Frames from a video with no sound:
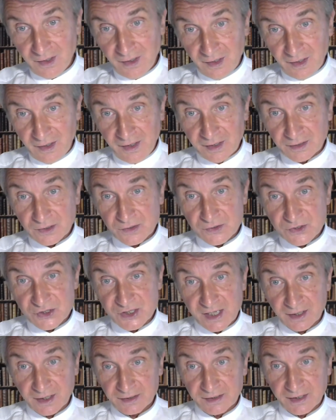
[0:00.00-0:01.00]

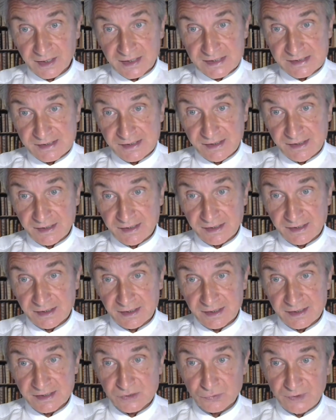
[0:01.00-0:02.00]
Étrangère
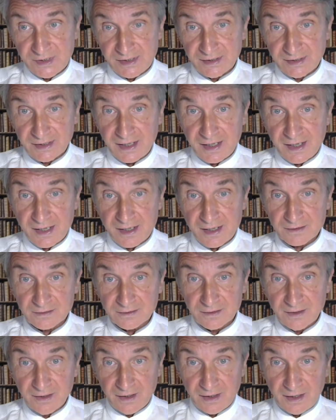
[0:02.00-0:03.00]
déracinée et solitaire,
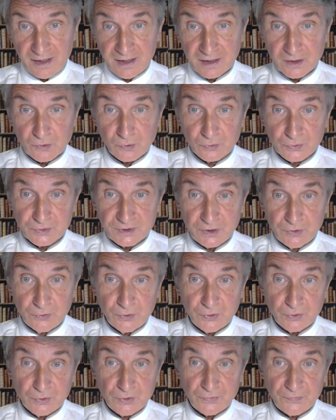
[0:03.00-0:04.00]
elle
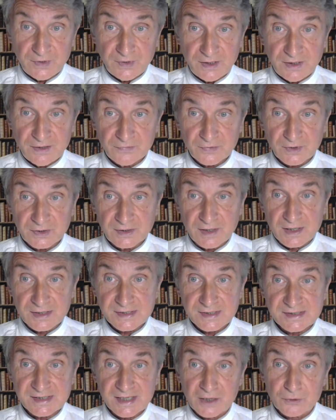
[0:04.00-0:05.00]
continue de vivre
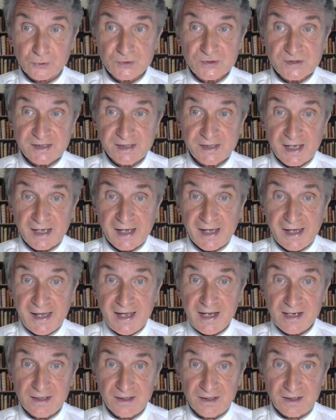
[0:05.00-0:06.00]
dans sa Russie à
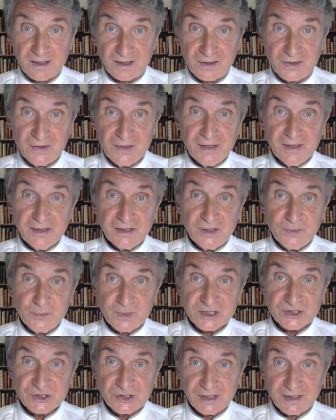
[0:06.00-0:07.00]
elle,
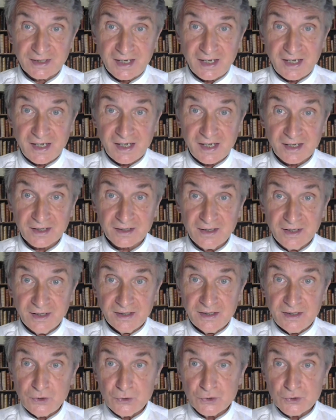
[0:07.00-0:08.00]
imaginaire,
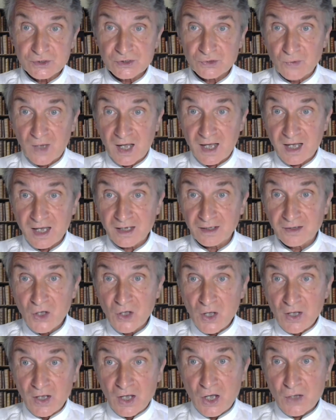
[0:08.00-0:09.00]
illusoire,
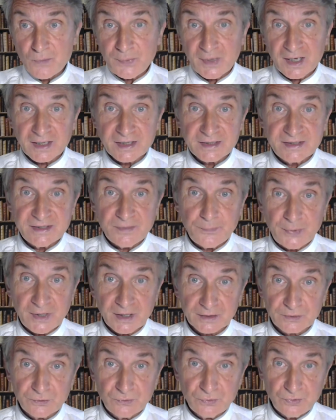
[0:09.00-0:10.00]
un paradis
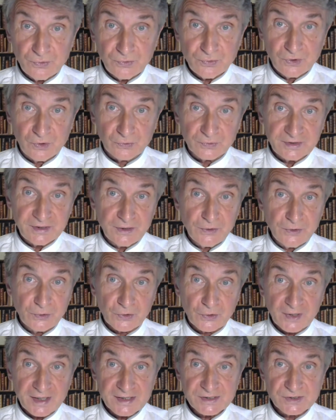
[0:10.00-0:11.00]
perdu dont il
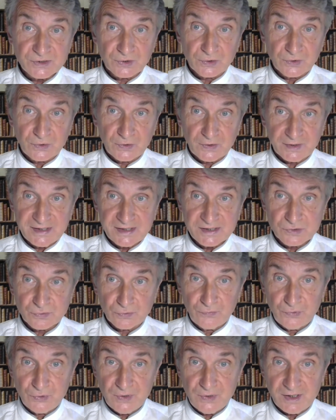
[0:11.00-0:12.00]
ne reste que des
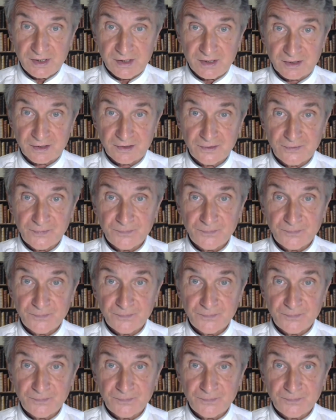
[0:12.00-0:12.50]
souvenirs.